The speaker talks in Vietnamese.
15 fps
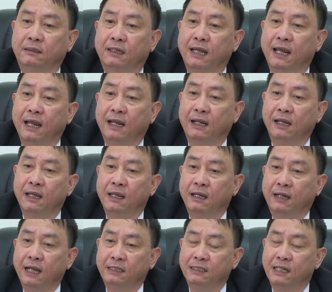là
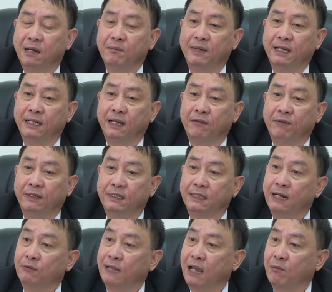các trường hợp này là phải
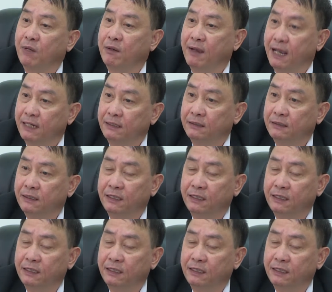được đào tạo bài bản.